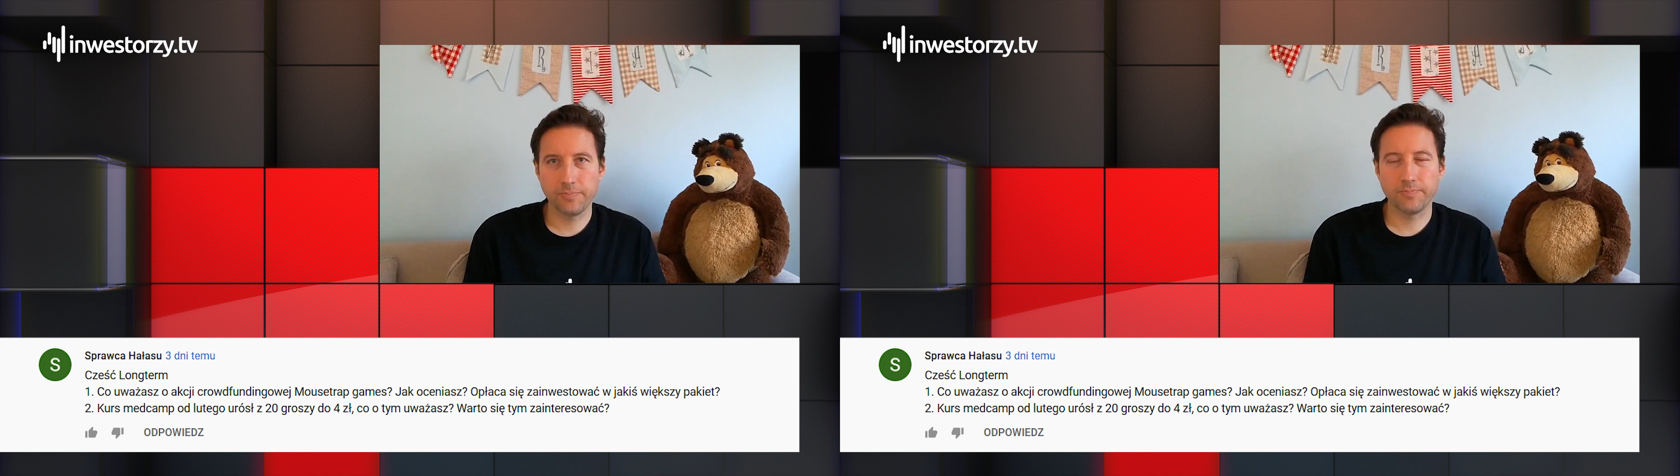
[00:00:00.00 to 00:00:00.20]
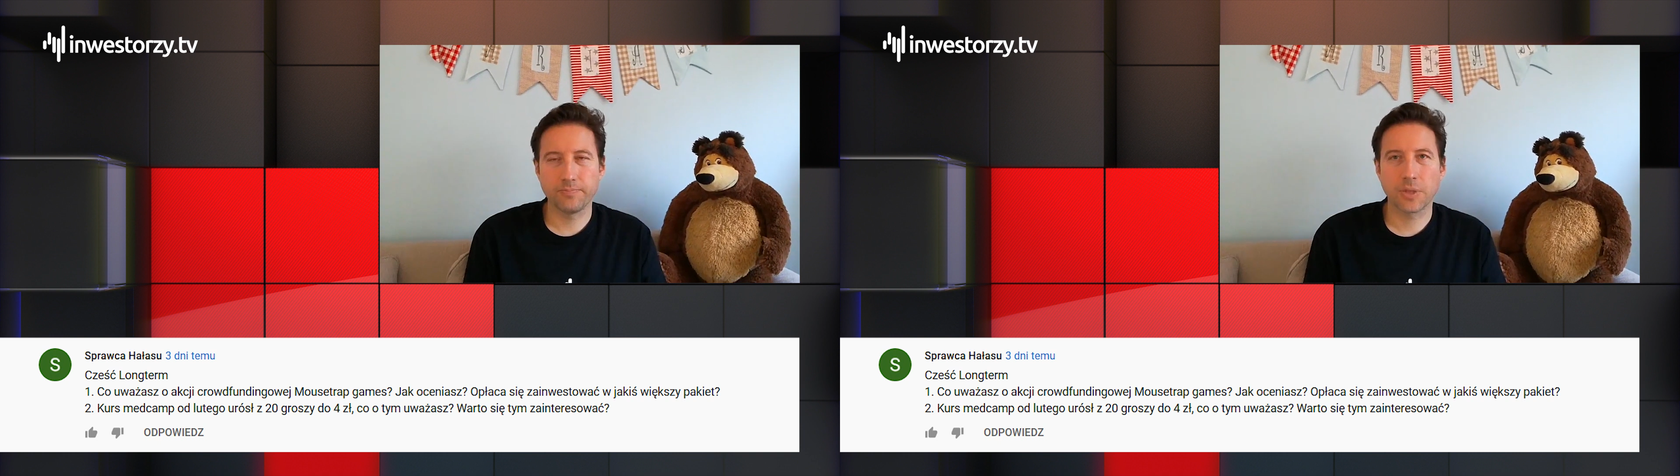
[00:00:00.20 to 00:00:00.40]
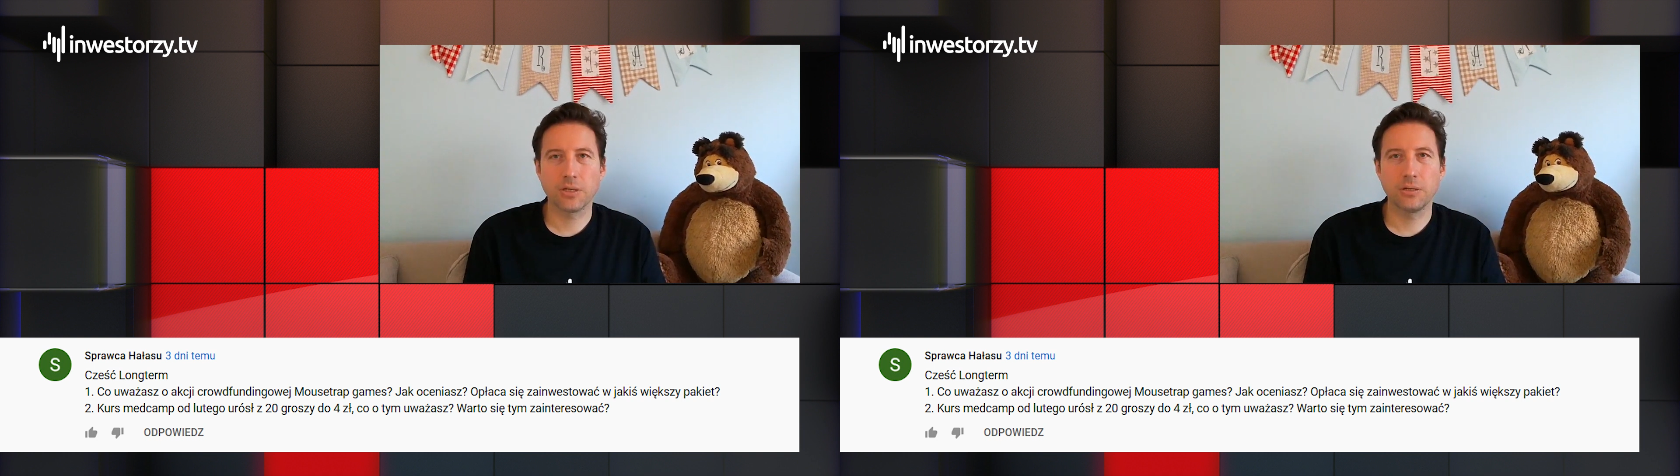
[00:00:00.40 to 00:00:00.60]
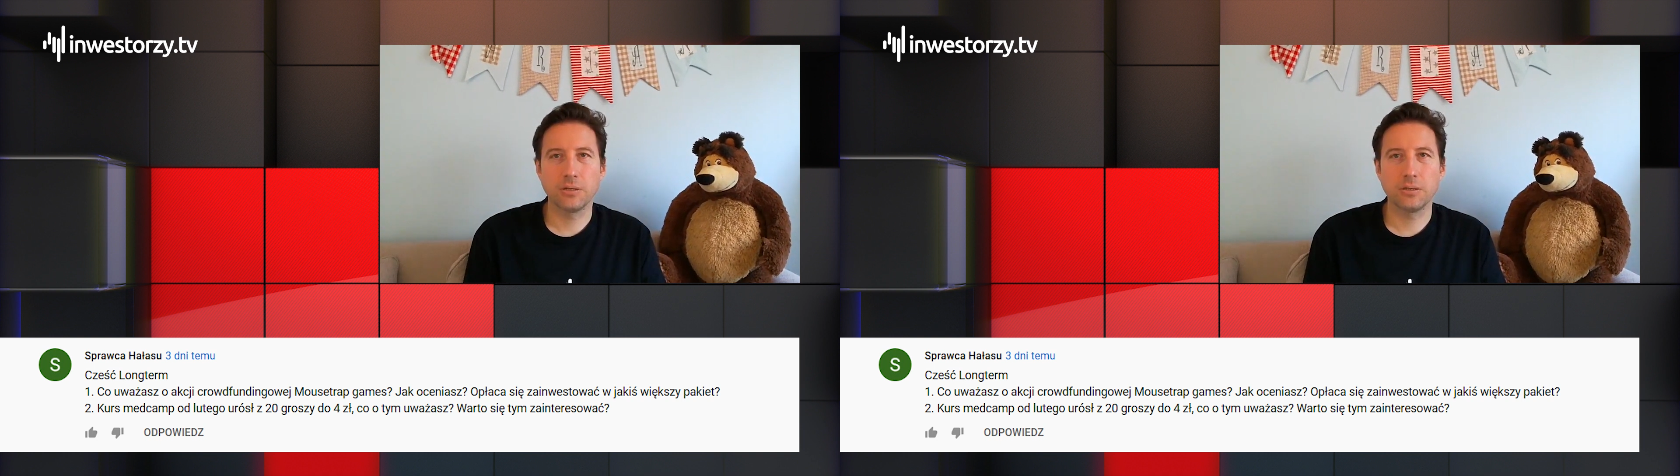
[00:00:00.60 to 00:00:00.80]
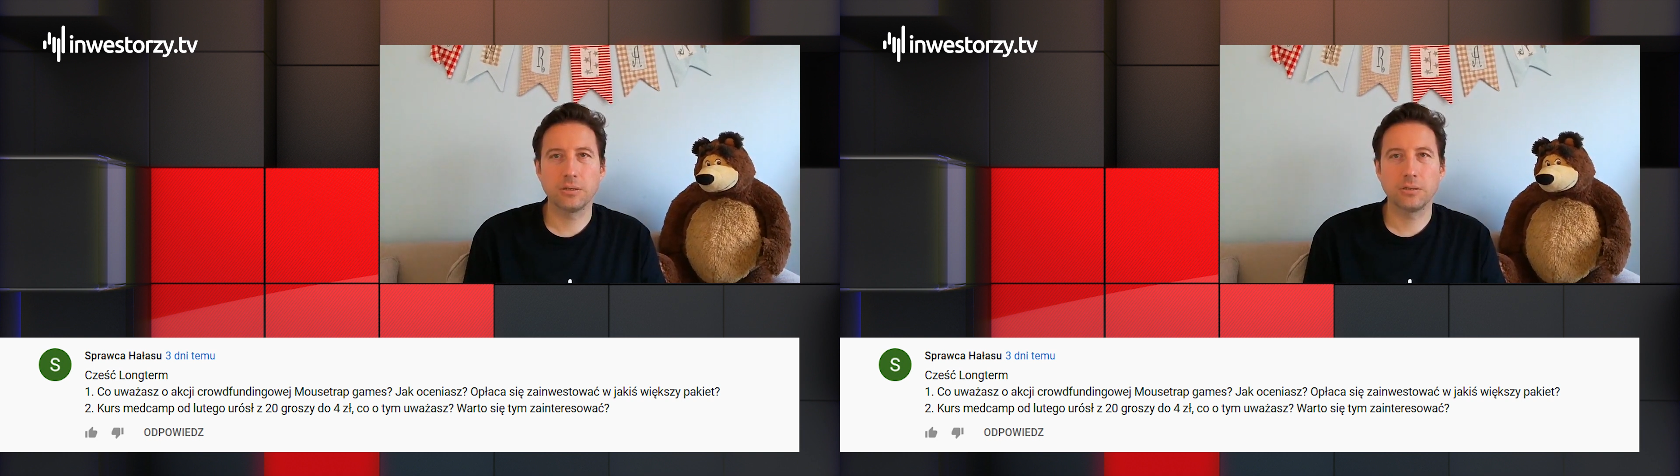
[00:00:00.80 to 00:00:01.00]
mm,
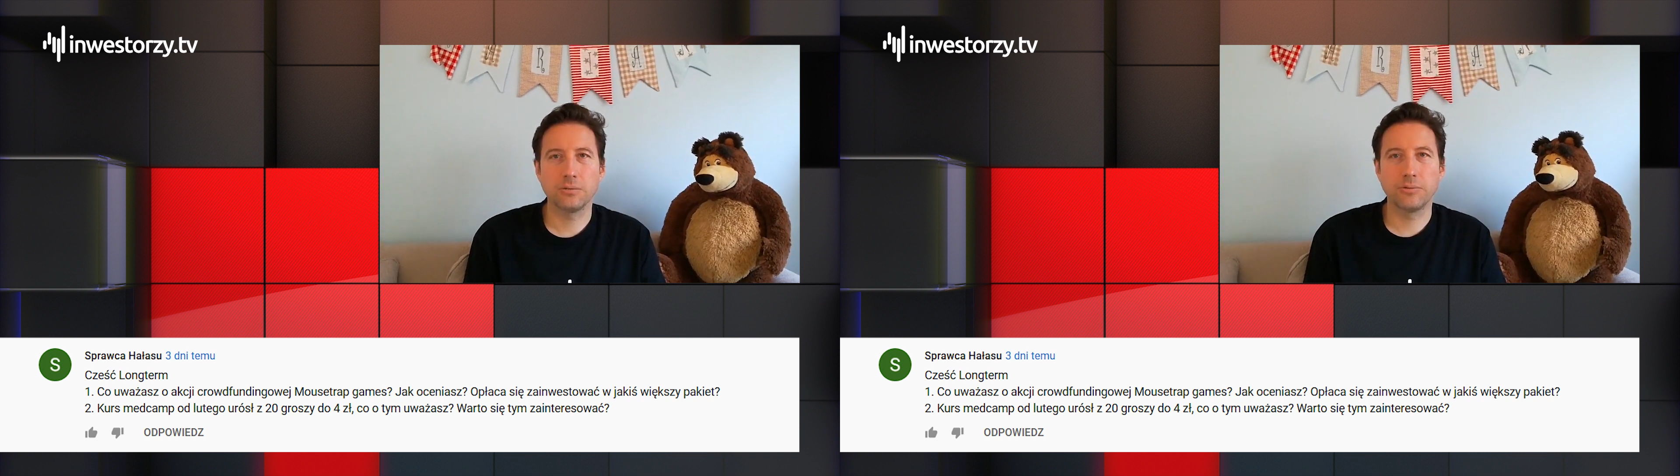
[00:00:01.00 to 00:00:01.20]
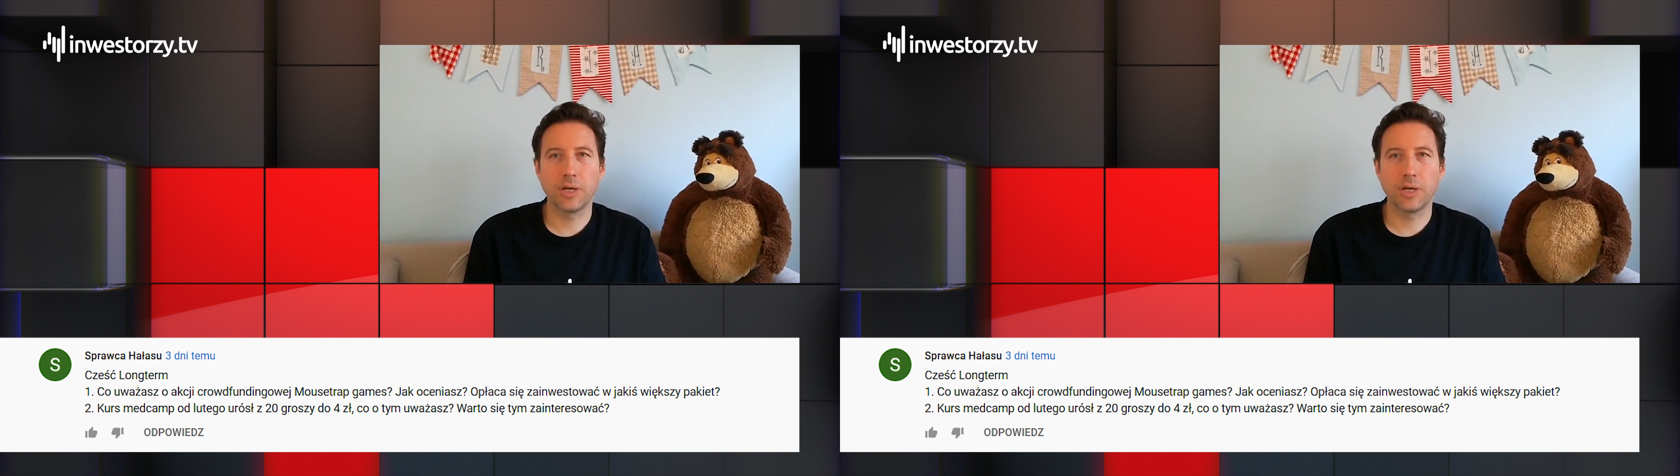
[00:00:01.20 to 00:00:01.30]
e,